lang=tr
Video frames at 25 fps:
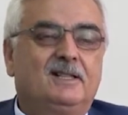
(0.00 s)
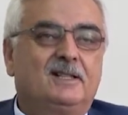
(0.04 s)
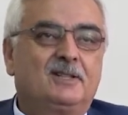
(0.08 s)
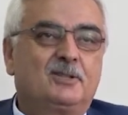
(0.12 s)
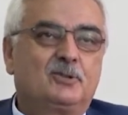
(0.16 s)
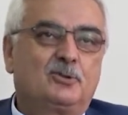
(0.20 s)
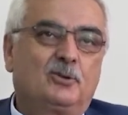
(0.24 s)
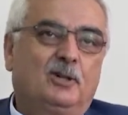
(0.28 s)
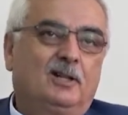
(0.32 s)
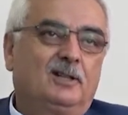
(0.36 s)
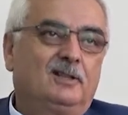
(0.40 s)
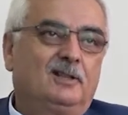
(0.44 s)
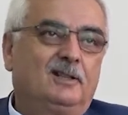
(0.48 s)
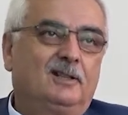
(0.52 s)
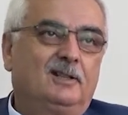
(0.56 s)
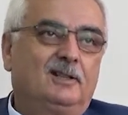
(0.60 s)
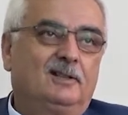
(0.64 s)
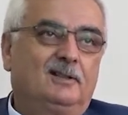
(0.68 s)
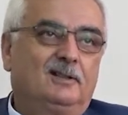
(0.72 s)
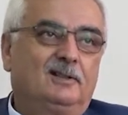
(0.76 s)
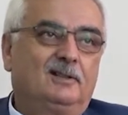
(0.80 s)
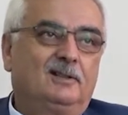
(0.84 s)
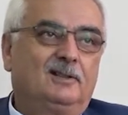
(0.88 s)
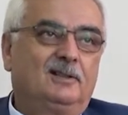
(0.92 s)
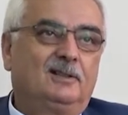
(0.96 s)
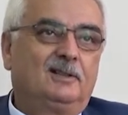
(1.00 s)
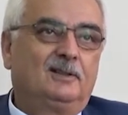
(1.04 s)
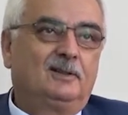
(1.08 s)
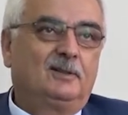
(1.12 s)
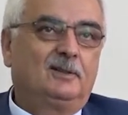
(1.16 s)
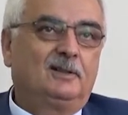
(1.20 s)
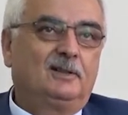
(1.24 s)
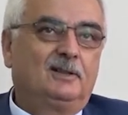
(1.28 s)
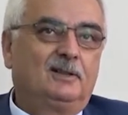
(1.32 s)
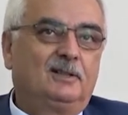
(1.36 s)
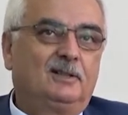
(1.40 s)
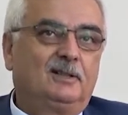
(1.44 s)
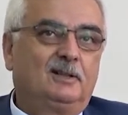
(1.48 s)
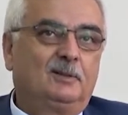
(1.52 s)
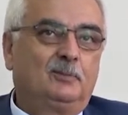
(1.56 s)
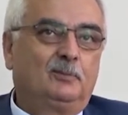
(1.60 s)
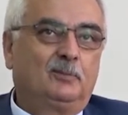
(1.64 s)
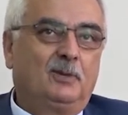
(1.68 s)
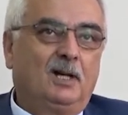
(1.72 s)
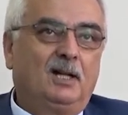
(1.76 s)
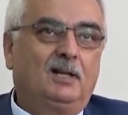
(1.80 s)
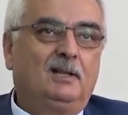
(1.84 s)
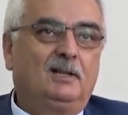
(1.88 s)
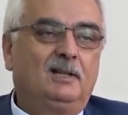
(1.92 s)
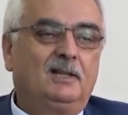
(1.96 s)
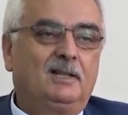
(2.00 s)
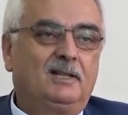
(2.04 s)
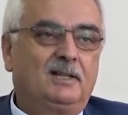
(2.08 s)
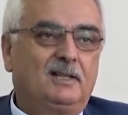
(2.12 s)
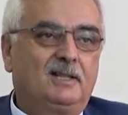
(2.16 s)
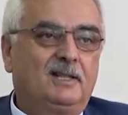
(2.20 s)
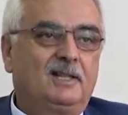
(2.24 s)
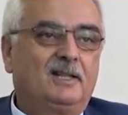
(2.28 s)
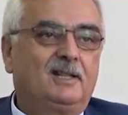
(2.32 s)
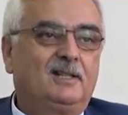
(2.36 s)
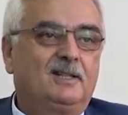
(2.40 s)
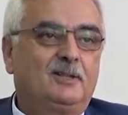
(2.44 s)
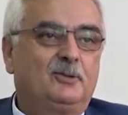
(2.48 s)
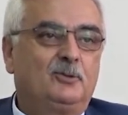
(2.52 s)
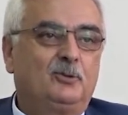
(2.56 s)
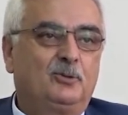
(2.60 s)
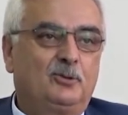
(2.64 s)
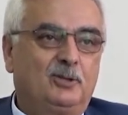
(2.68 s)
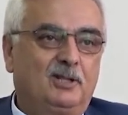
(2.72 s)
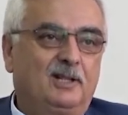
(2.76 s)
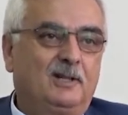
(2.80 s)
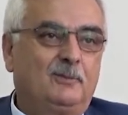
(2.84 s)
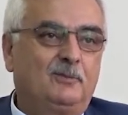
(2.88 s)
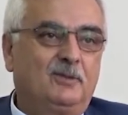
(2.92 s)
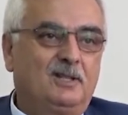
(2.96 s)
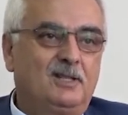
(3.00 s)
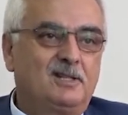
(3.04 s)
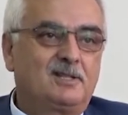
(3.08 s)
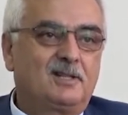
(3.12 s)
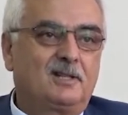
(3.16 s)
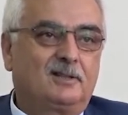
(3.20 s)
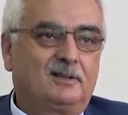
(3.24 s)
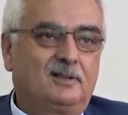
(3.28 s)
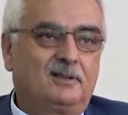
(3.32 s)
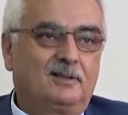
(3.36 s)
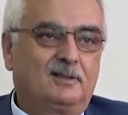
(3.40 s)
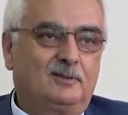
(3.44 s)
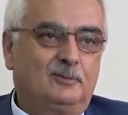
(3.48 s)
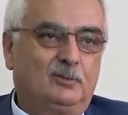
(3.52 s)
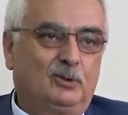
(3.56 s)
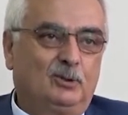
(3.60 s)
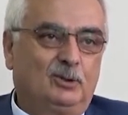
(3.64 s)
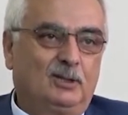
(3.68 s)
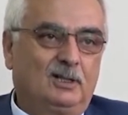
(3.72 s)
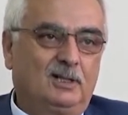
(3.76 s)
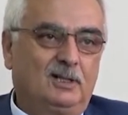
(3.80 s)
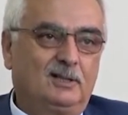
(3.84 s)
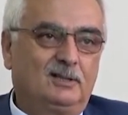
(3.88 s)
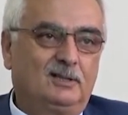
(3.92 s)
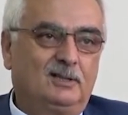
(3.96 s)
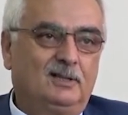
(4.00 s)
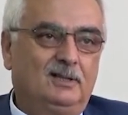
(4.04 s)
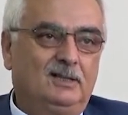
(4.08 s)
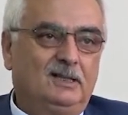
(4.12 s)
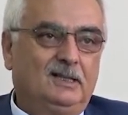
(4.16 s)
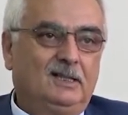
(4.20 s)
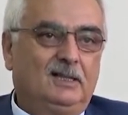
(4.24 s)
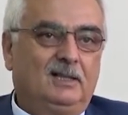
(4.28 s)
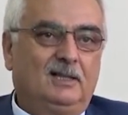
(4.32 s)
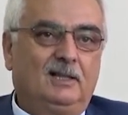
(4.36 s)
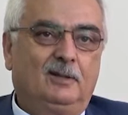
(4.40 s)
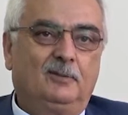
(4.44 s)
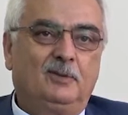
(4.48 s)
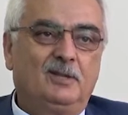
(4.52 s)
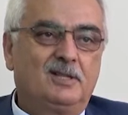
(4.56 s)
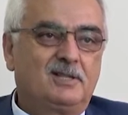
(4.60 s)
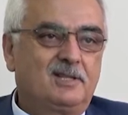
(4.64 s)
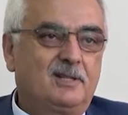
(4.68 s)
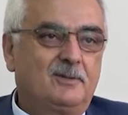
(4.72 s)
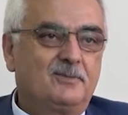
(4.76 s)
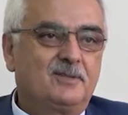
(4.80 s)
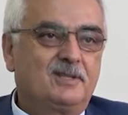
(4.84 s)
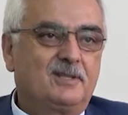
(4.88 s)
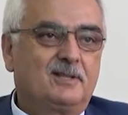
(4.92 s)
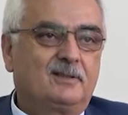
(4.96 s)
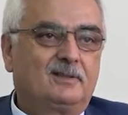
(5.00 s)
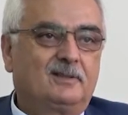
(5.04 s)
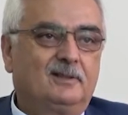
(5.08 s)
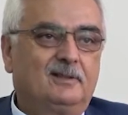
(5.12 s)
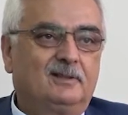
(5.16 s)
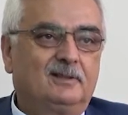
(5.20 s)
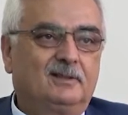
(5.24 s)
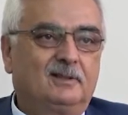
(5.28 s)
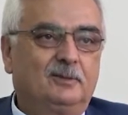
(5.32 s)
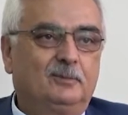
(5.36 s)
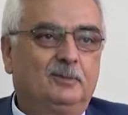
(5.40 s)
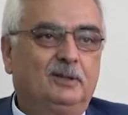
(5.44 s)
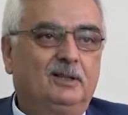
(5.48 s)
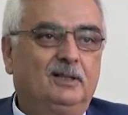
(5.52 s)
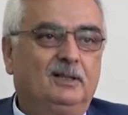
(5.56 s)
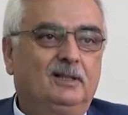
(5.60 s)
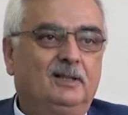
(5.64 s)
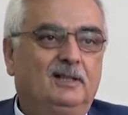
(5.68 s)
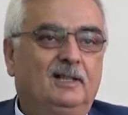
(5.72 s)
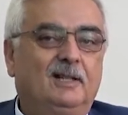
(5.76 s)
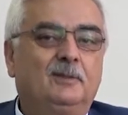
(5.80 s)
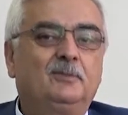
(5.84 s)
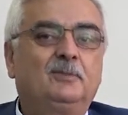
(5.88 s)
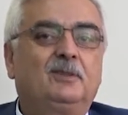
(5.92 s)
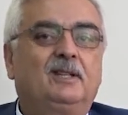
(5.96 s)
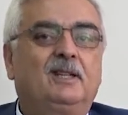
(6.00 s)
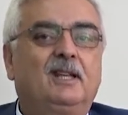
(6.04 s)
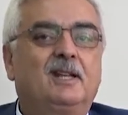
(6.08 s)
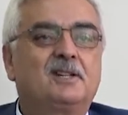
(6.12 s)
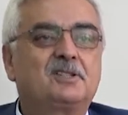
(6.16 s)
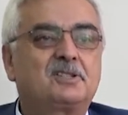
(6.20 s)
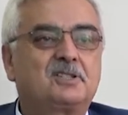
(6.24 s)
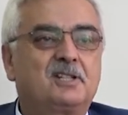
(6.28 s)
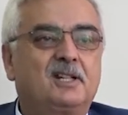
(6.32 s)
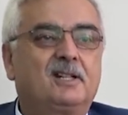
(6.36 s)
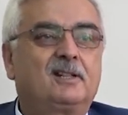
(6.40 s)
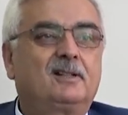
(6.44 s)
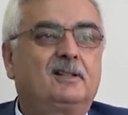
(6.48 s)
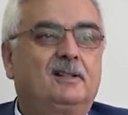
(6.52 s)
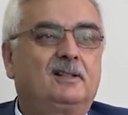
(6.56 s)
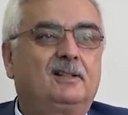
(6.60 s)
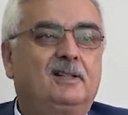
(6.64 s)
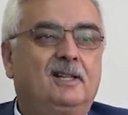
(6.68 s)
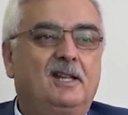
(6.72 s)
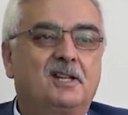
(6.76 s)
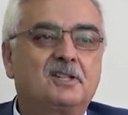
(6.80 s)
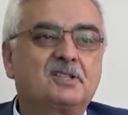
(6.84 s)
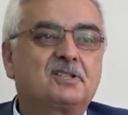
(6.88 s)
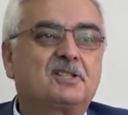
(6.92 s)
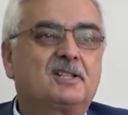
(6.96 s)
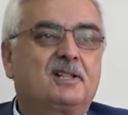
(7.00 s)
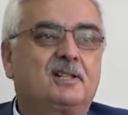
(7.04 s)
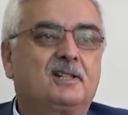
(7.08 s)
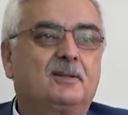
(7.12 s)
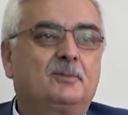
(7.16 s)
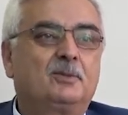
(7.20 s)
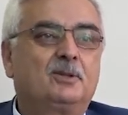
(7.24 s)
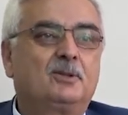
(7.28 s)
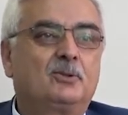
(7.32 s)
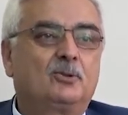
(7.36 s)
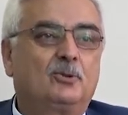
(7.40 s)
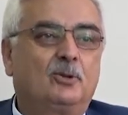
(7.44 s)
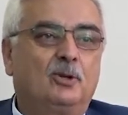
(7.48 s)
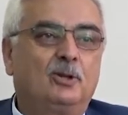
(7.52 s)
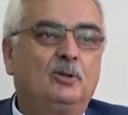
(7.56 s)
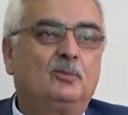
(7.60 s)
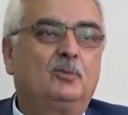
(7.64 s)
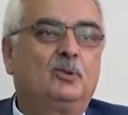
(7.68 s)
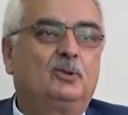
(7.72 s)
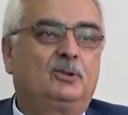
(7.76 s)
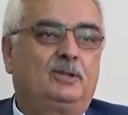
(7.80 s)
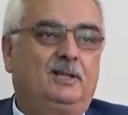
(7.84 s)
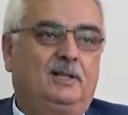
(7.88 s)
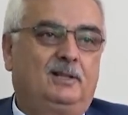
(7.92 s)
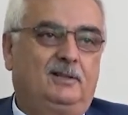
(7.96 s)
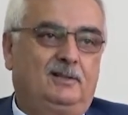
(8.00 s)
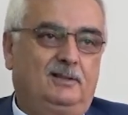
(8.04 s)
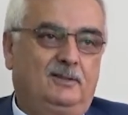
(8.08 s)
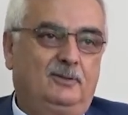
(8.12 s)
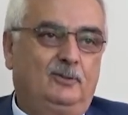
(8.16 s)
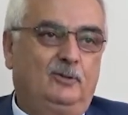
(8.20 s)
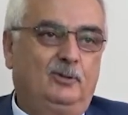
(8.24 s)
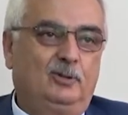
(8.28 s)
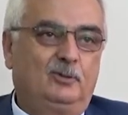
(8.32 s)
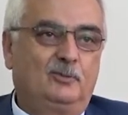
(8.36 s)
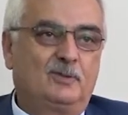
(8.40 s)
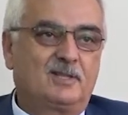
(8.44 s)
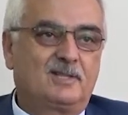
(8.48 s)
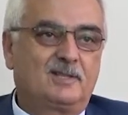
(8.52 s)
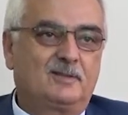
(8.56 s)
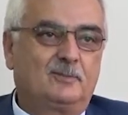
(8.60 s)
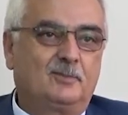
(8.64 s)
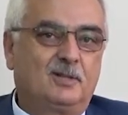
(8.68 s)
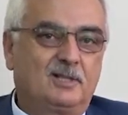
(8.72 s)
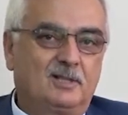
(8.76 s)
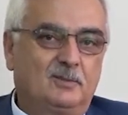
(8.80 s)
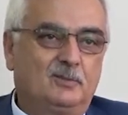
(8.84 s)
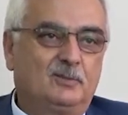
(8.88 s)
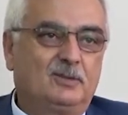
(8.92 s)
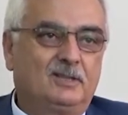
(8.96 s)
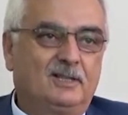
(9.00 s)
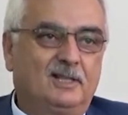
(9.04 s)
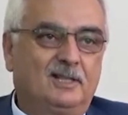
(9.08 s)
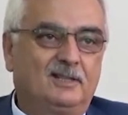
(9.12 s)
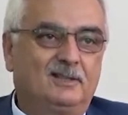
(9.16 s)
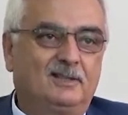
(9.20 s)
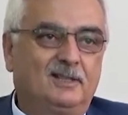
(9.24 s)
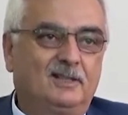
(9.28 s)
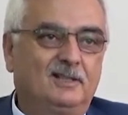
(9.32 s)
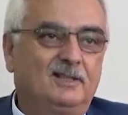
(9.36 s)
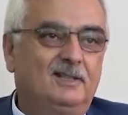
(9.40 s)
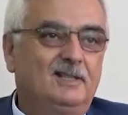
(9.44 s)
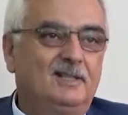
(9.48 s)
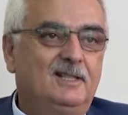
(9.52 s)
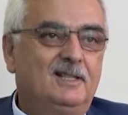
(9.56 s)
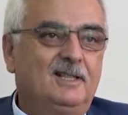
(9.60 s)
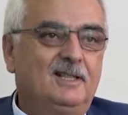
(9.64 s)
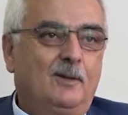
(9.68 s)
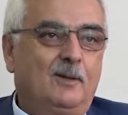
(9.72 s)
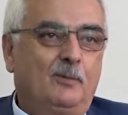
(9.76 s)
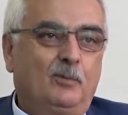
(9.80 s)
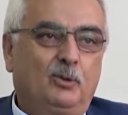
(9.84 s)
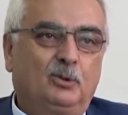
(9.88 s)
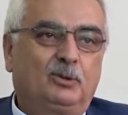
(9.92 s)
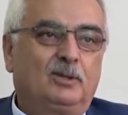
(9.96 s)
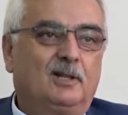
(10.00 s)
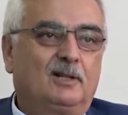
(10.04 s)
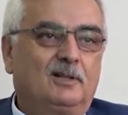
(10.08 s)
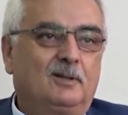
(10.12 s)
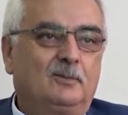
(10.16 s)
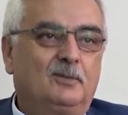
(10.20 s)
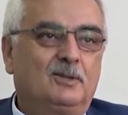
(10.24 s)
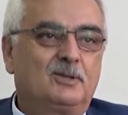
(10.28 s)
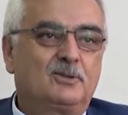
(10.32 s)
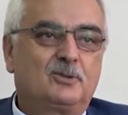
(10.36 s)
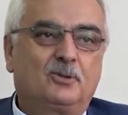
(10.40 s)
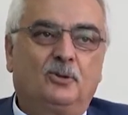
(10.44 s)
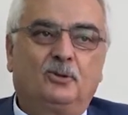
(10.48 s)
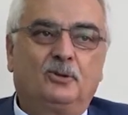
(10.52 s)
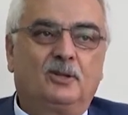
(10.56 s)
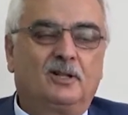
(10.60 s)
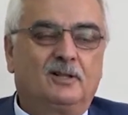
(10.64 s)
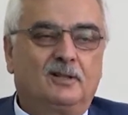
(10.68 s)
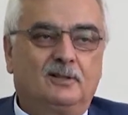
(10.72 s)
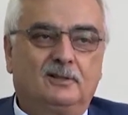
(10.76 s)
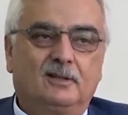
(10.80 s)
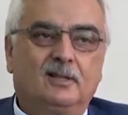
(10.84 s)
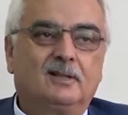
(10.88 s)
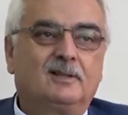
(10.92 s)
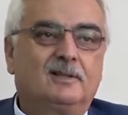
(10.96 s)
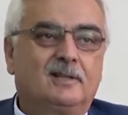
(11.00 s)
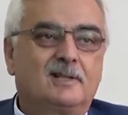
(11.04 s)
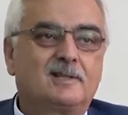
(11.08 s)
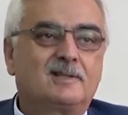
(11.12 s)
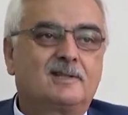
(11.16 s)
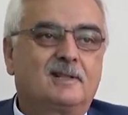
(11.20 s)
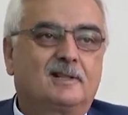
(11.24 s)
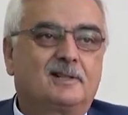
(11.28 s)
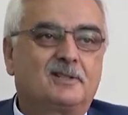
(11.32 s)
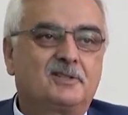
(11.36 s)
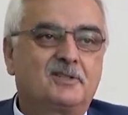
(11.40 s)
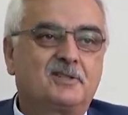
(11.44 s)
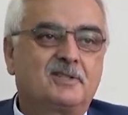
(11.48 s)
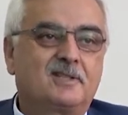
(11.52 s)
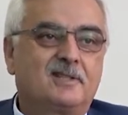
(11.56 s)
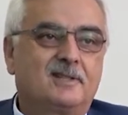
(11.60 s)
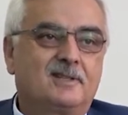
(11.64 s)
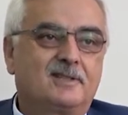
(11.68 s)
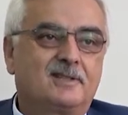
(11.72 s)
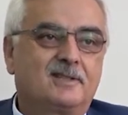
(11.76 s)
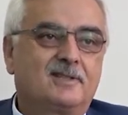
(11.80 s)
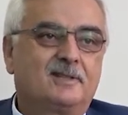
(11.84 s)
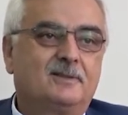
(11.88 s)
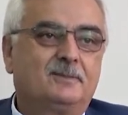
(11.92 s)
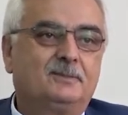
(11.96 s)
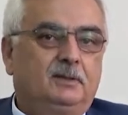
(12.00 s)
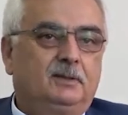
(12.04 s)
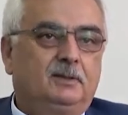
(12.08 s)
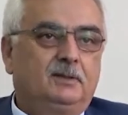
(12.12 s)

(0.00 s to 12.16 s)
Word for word: Şu anda e, Bal Ligi'ne yürüyen bir ilçe takım olarak hem ilçemizin tanıtımı hem gençlik, gençlere bir rol model olması bakımından da bu takımın sonuna kadar destekçisiyiz.